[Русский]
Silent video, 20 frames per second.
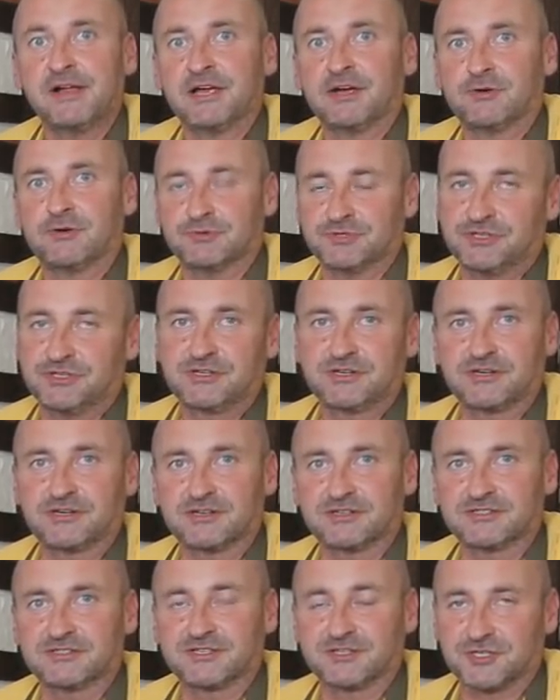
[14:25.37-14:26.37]
У них
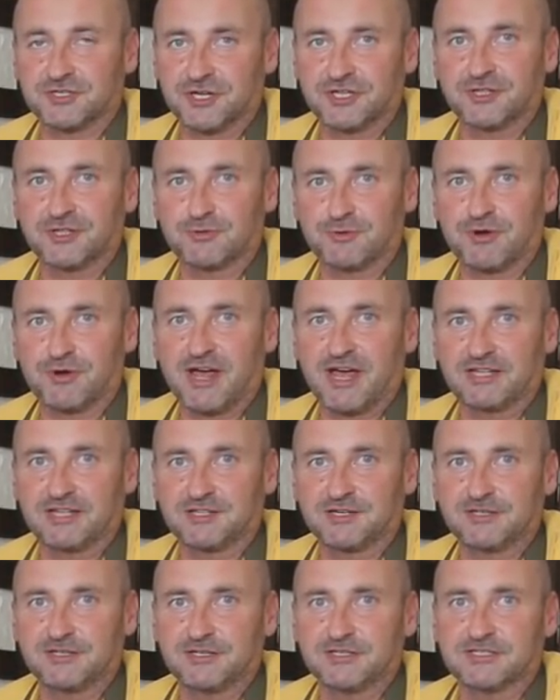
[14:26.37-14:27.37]
э, совершенно другая
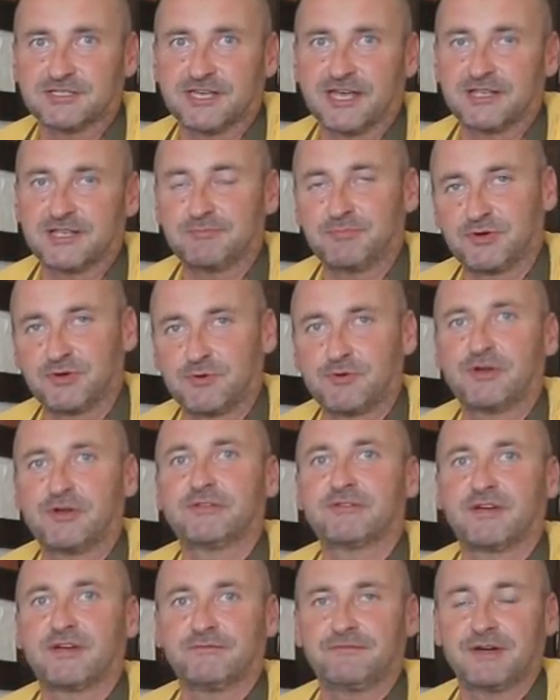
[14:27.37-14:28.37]
традиция. Они
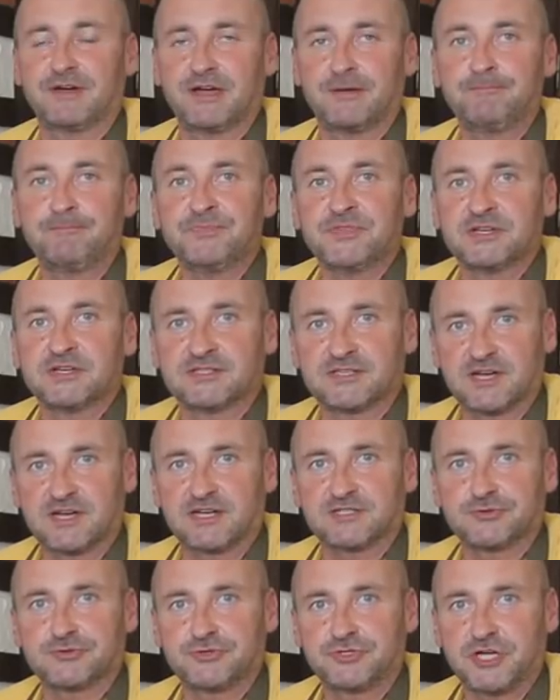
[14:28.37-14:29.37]
приходят в кафе,
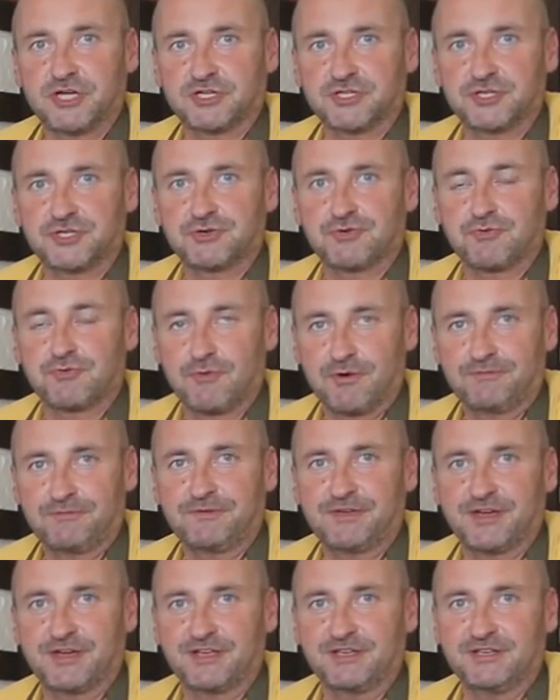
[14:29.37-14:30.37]
заказывают чашечку
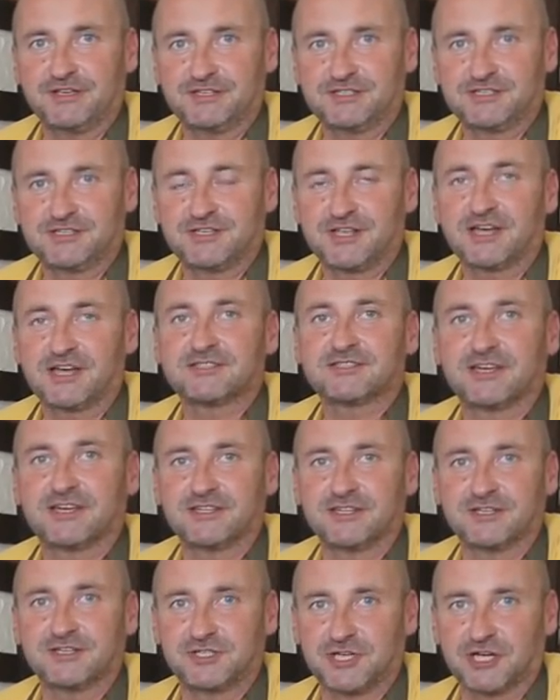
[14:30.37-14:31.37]
кофе и сидят за
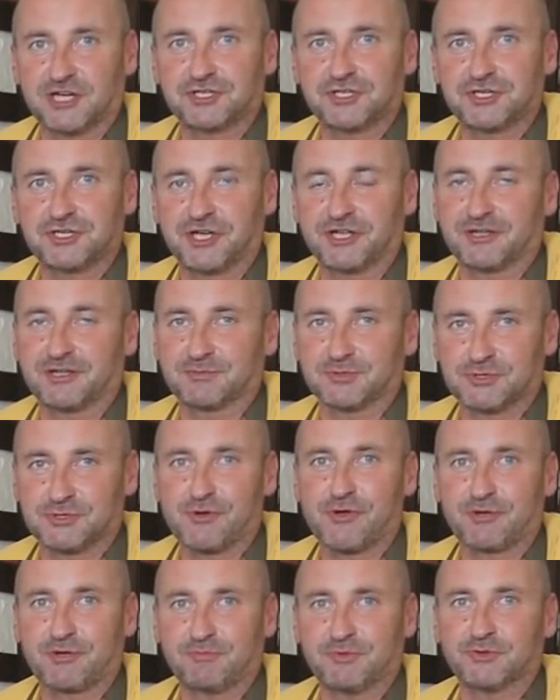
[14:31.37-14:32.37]
этой чашечкой там
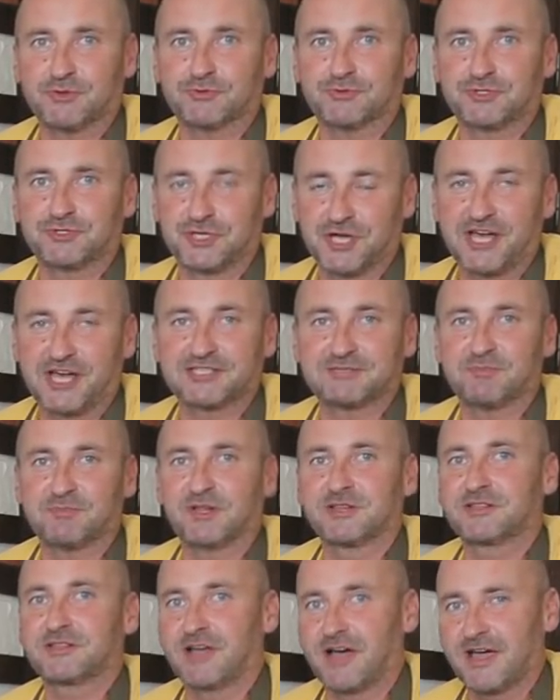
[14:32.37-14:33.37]
40 минут, час,
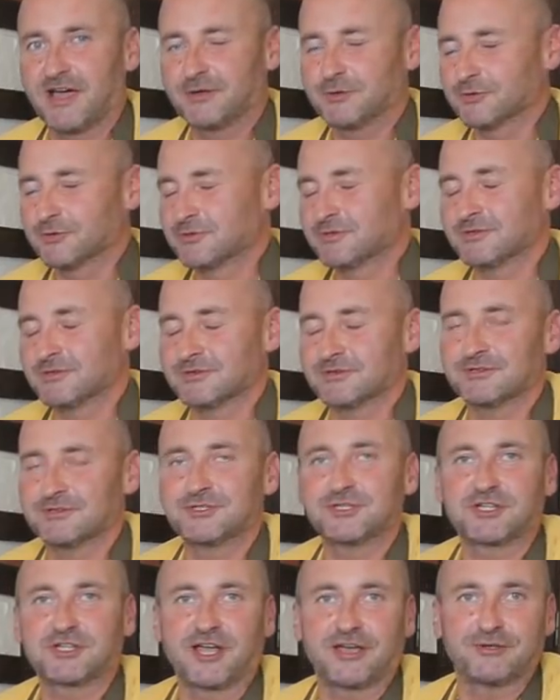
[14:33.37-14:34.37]
болтают, э,
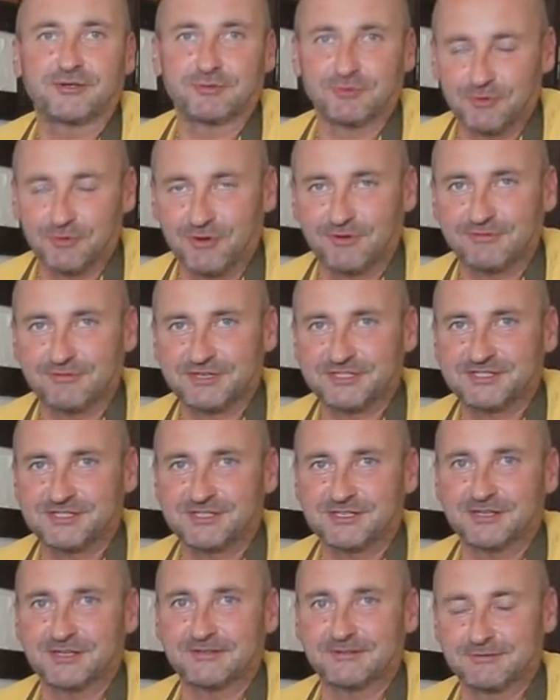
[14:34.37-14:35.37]
читают
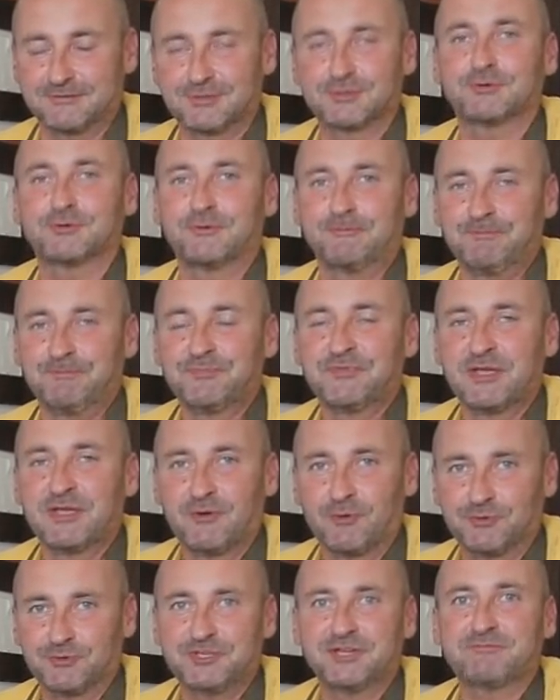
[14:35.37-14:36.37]
новости. Ну, вот
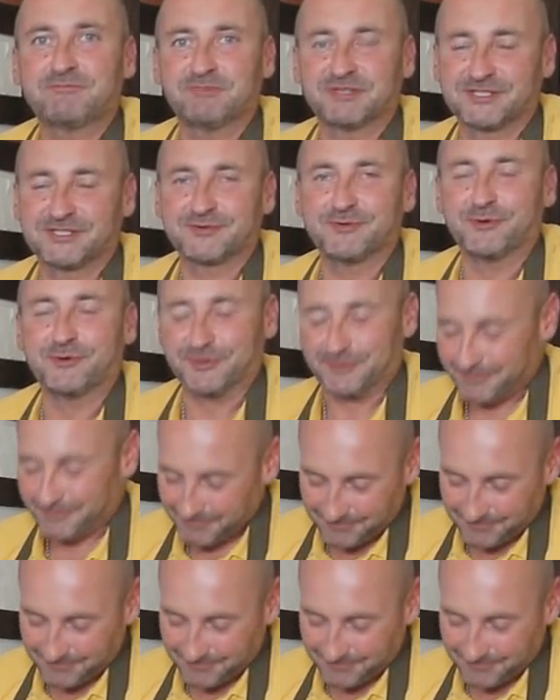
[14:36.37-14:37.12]
у них мацион